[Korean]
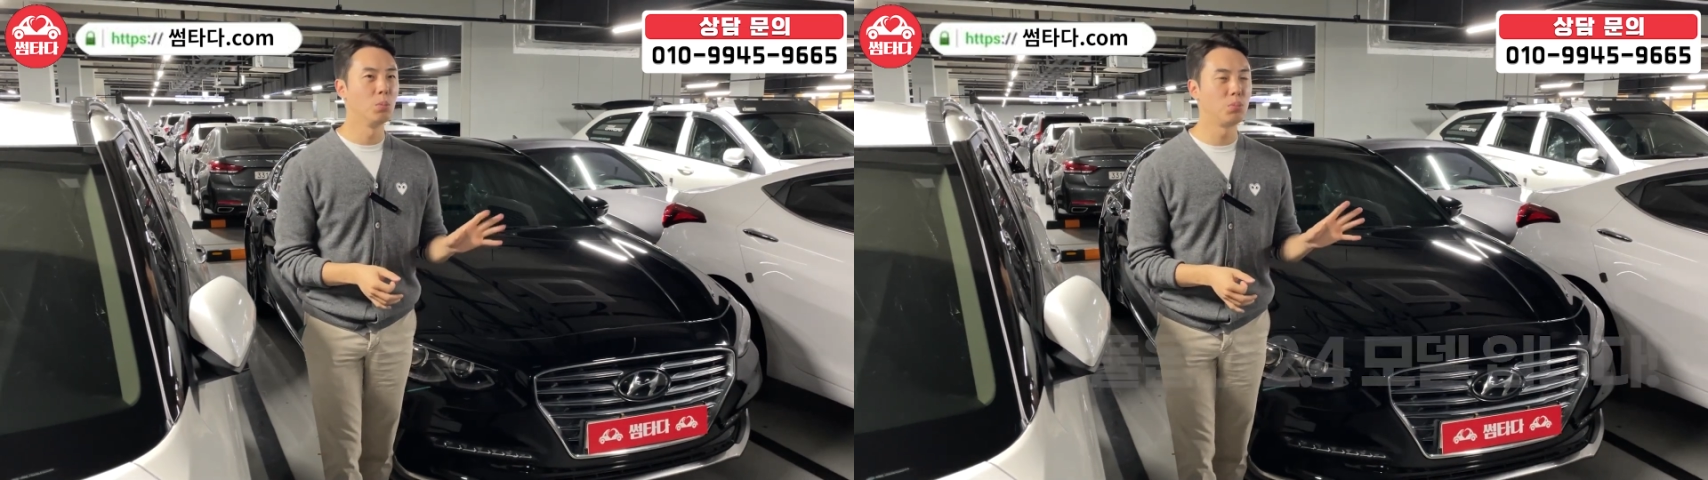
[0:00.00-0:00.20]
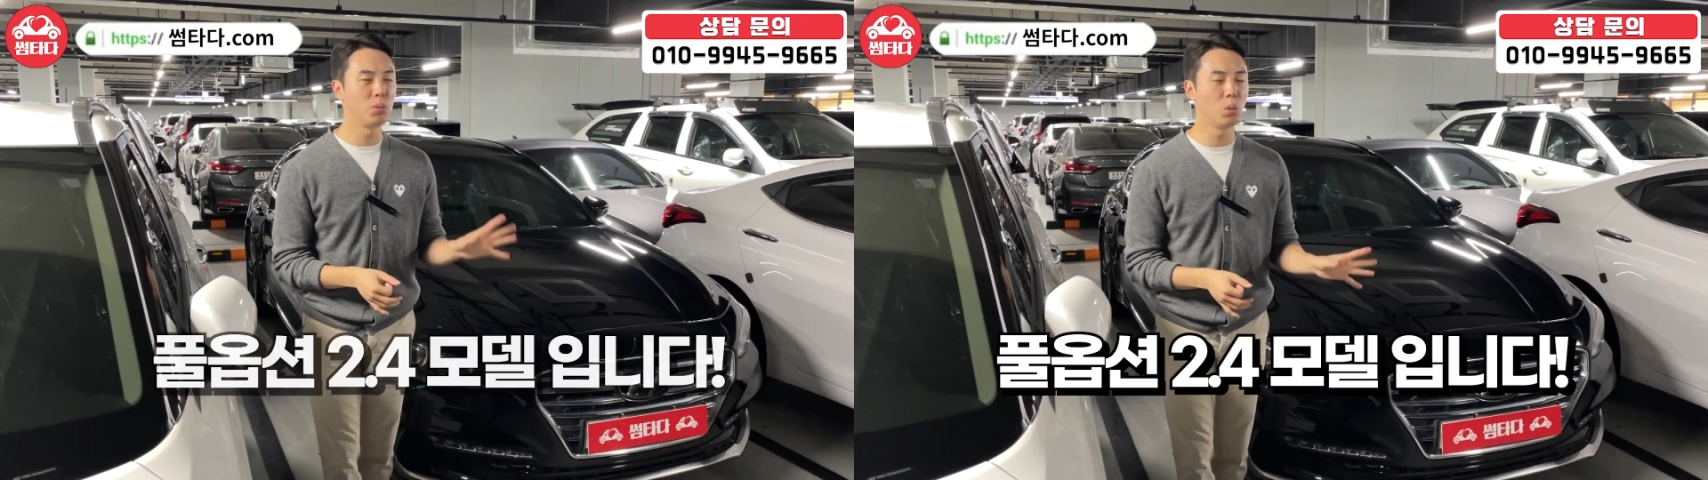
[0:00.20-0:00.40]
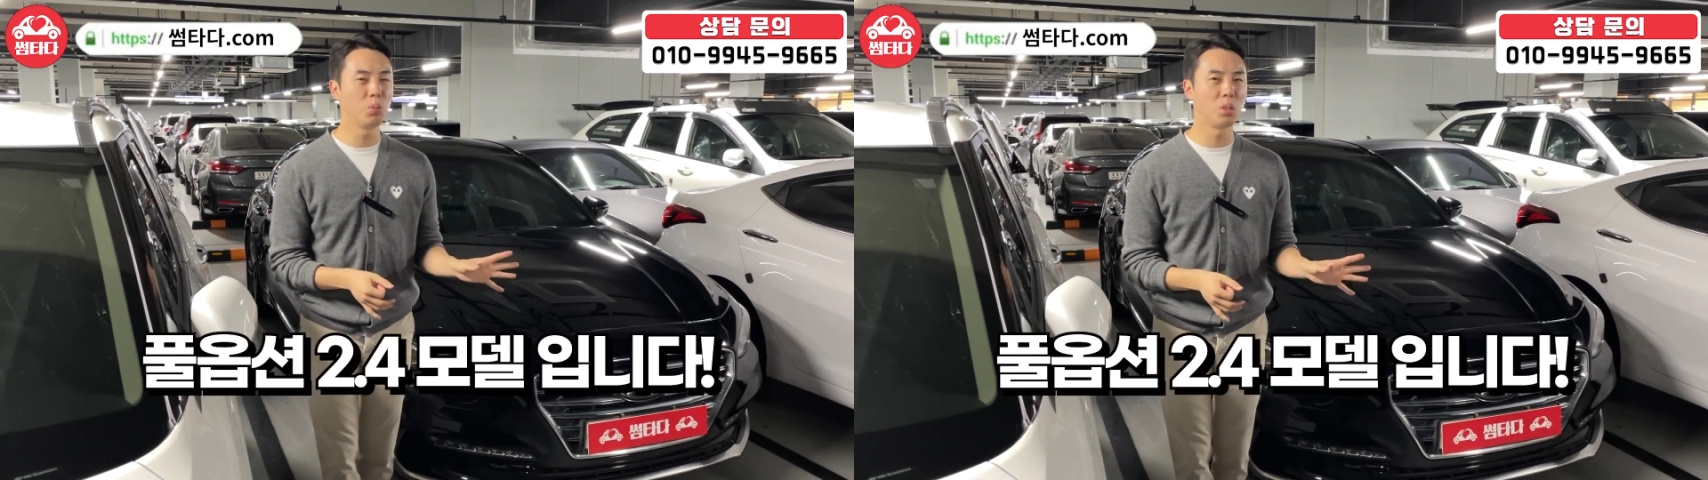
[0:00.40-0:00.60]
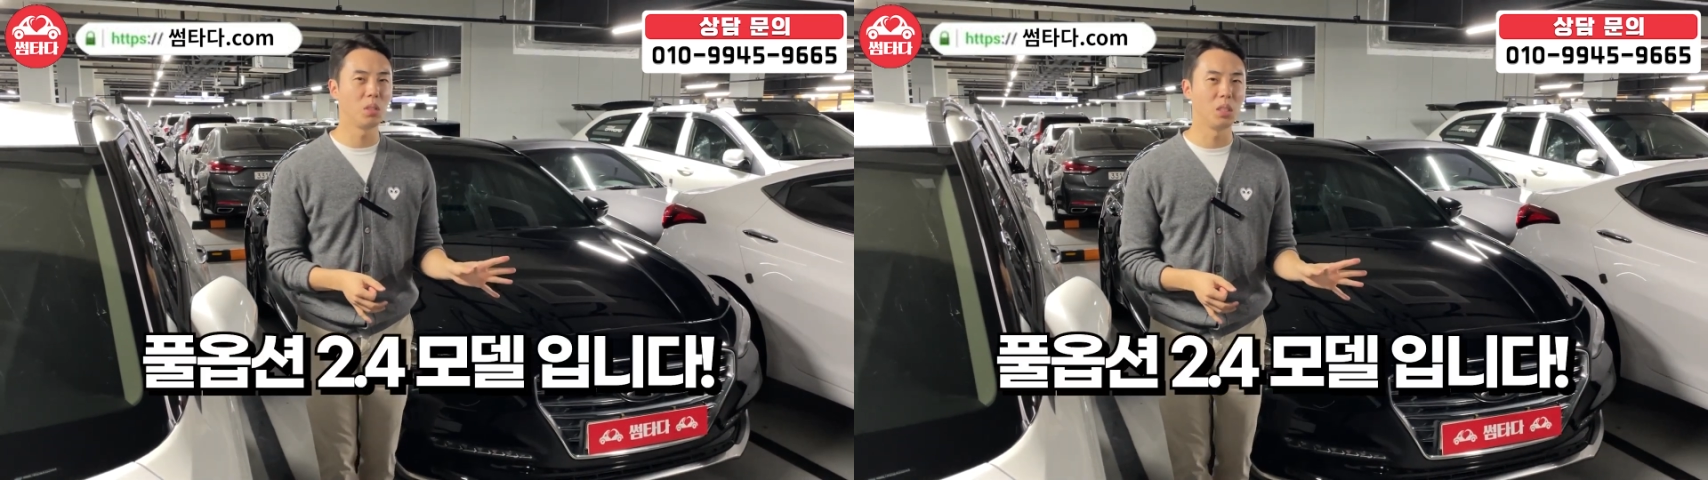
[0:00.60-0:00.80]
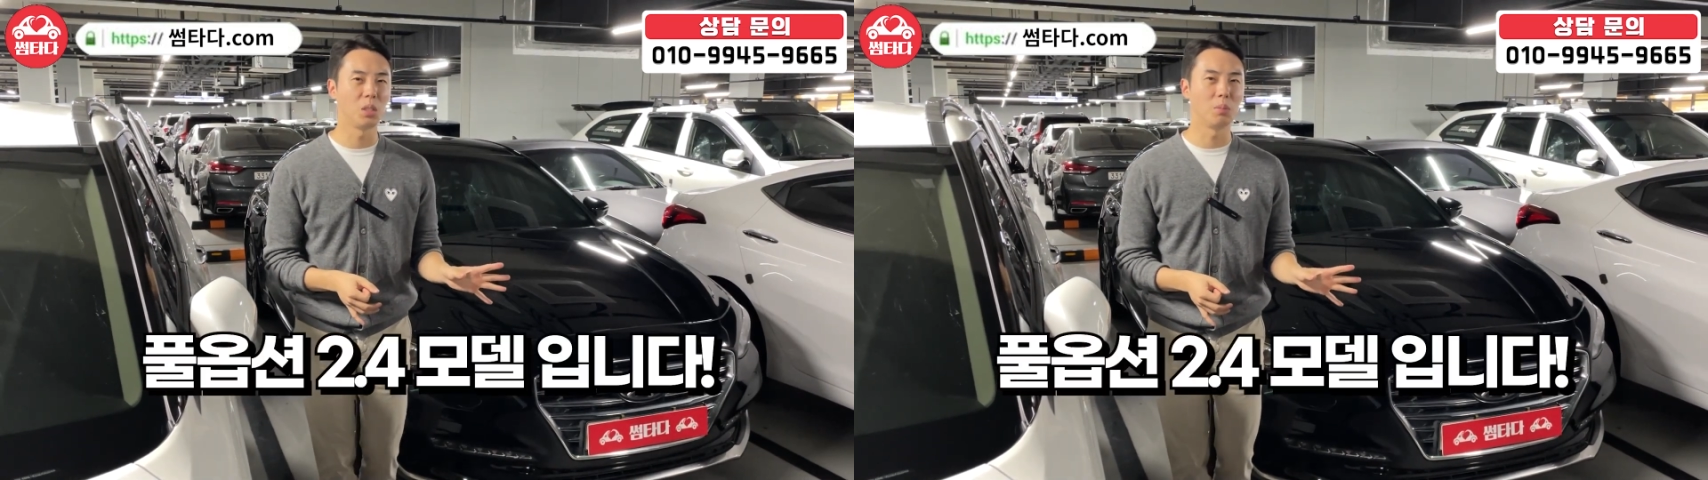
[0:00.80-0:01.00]

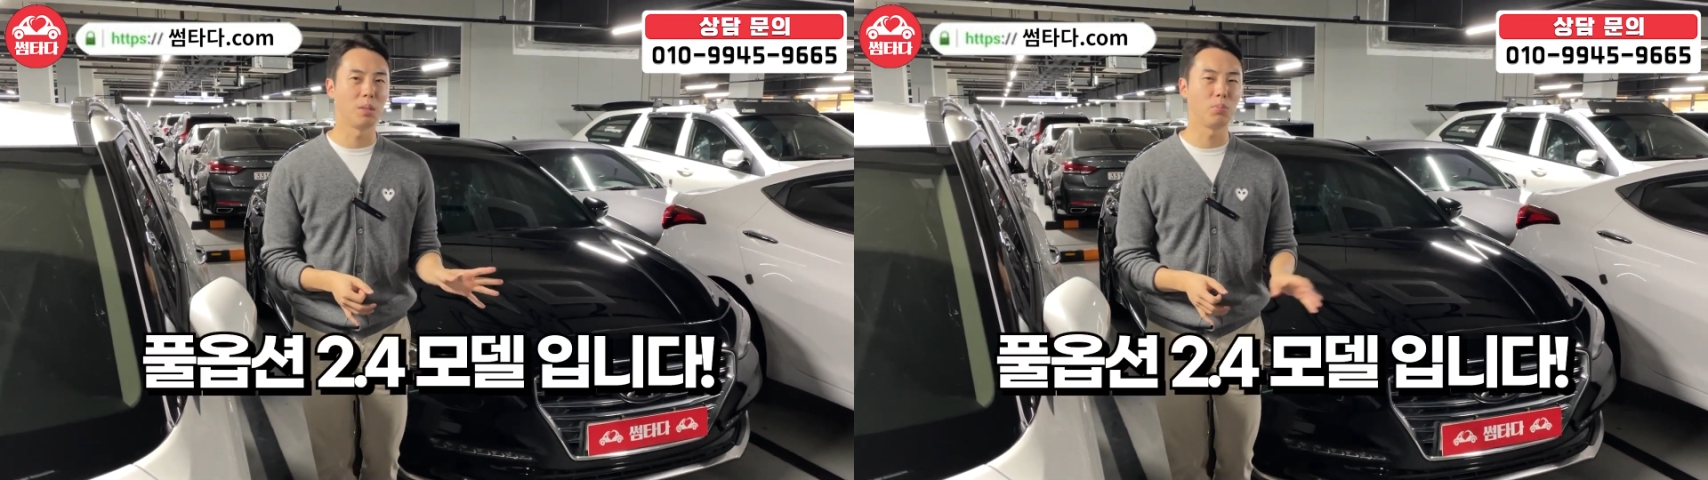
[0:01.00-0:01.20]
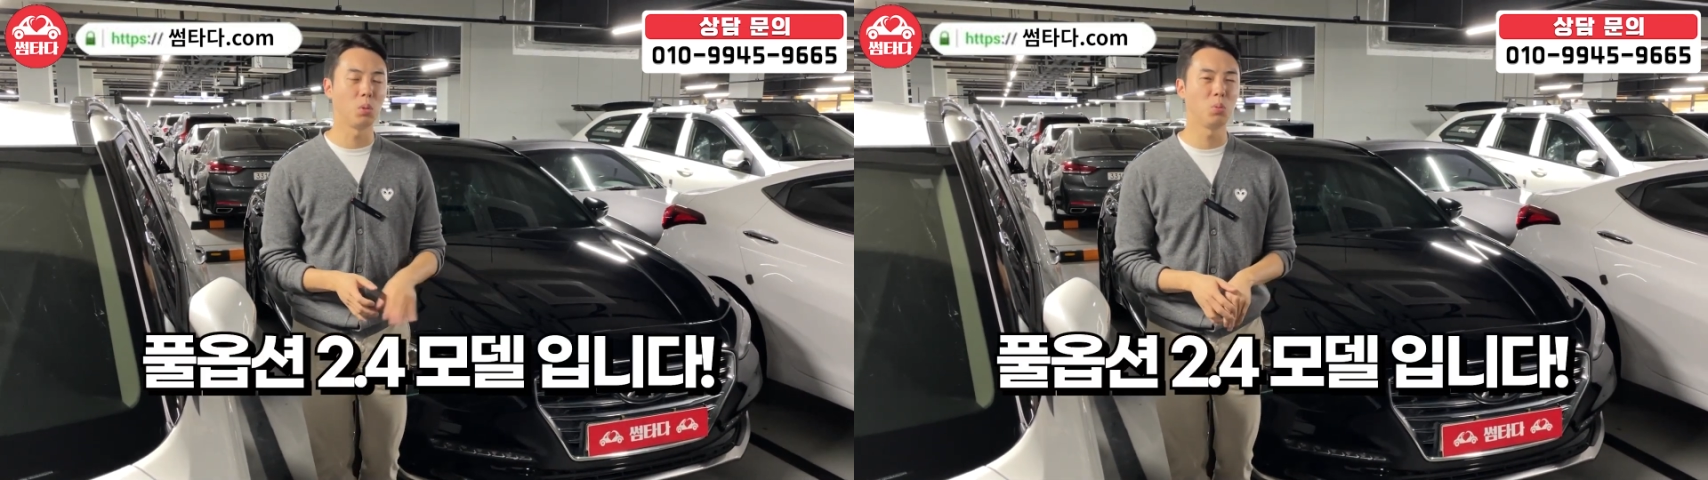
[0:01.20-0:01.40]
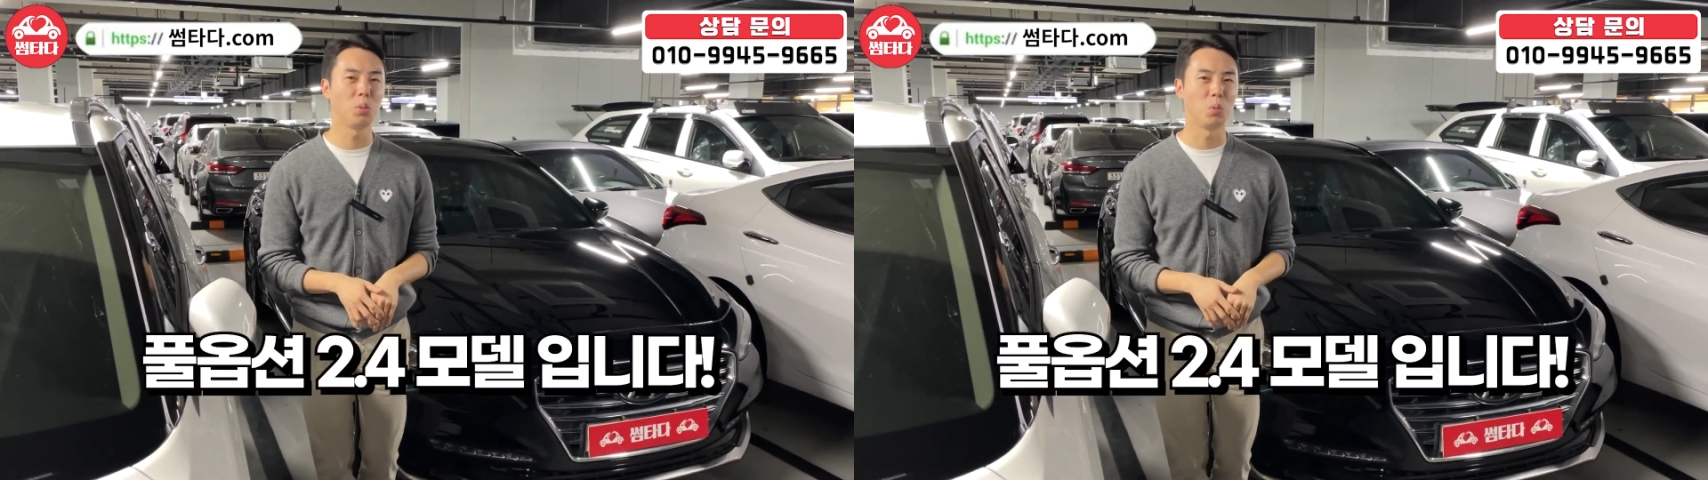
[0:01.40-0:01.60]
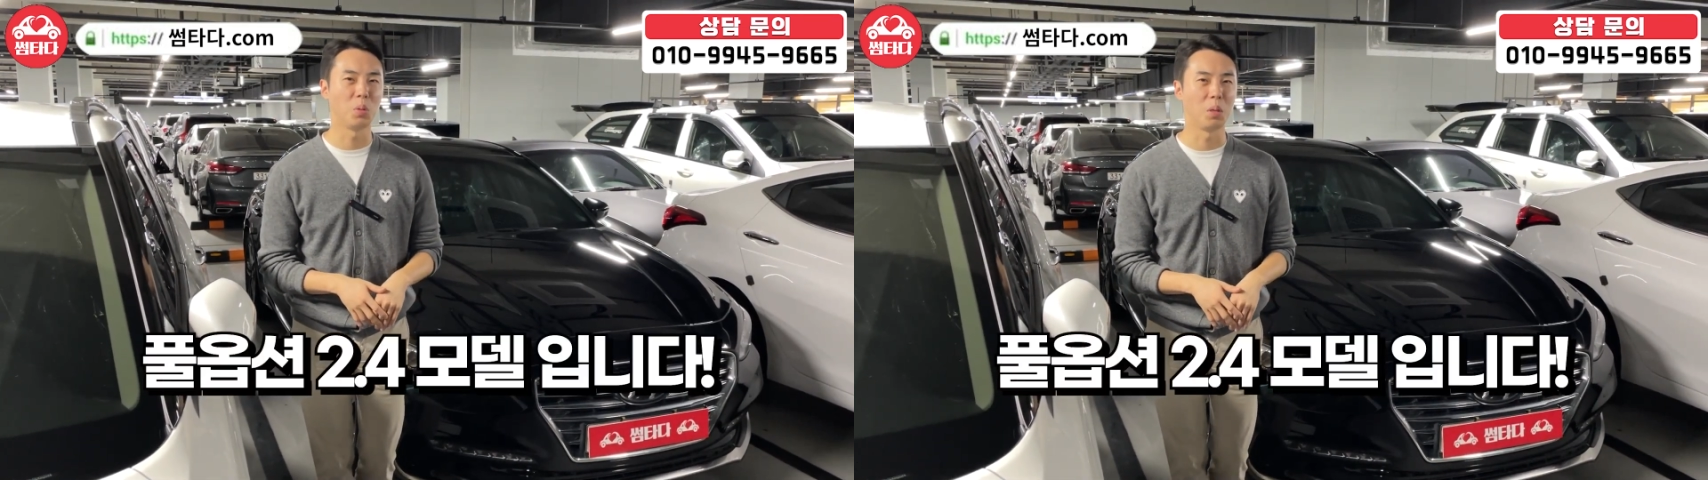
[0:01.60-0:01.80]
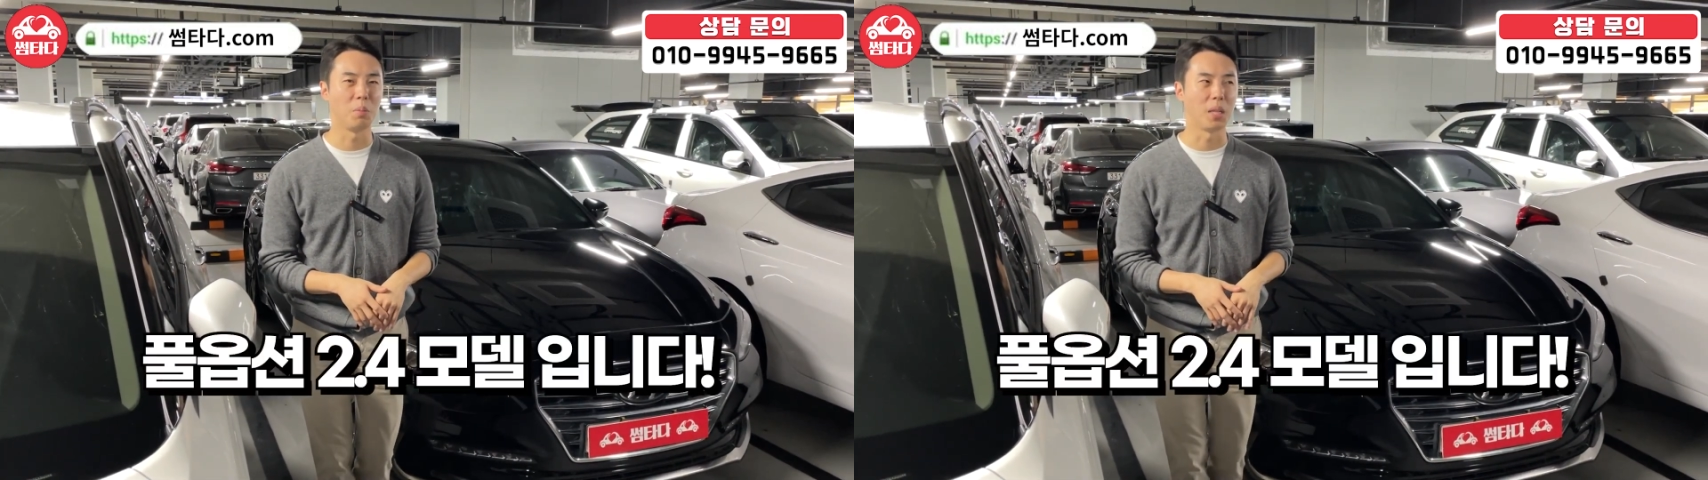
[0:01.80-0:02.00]
풀옵션 2.4 풀옵션
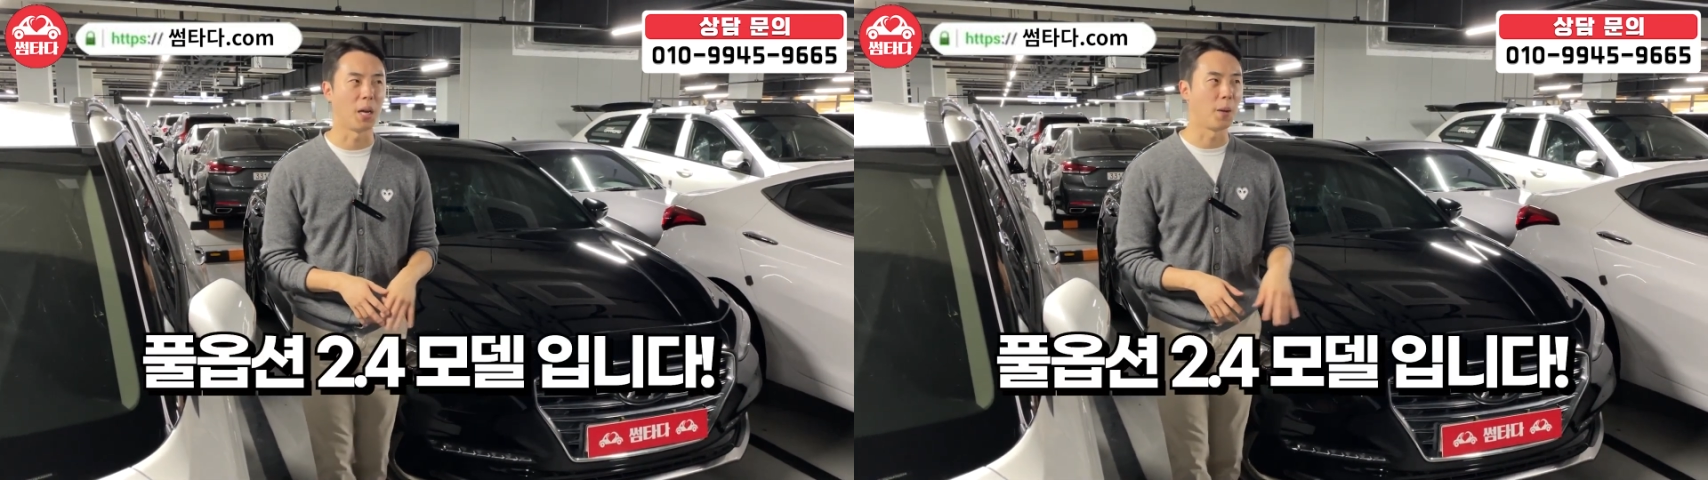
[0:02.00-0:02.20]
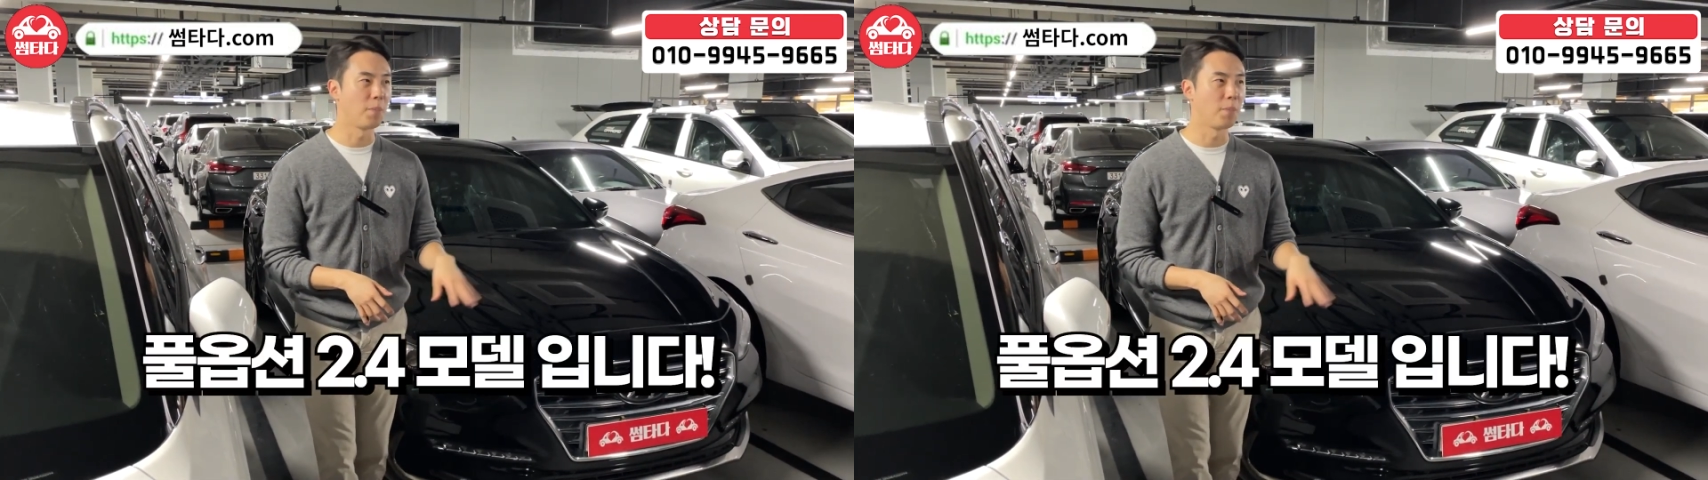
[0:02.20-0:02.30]
모델입니다